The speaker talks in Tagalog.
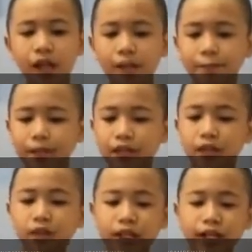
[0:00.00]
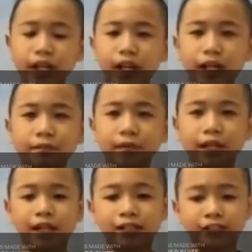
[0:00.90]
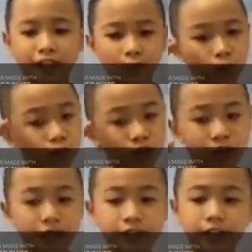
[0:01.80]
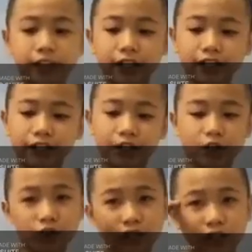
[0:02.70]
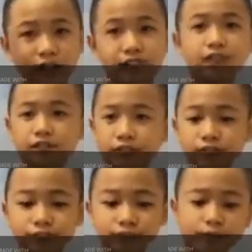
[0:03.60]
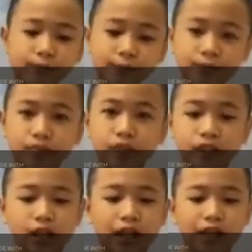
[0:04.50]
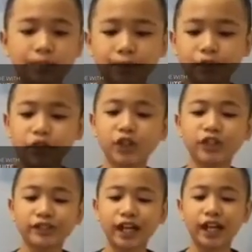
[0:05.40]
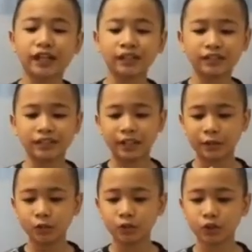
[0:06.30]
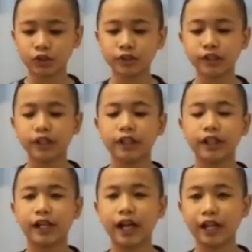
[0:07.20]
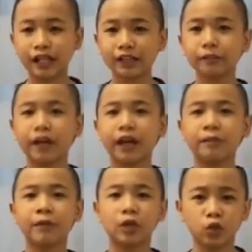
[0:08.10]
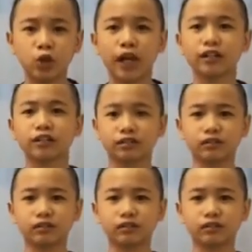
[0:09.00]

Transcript: Ang paggawa ng aking mga asignatura sa takdang oras. Ang pagsunod sa, sa inutos ng aking mga magulang.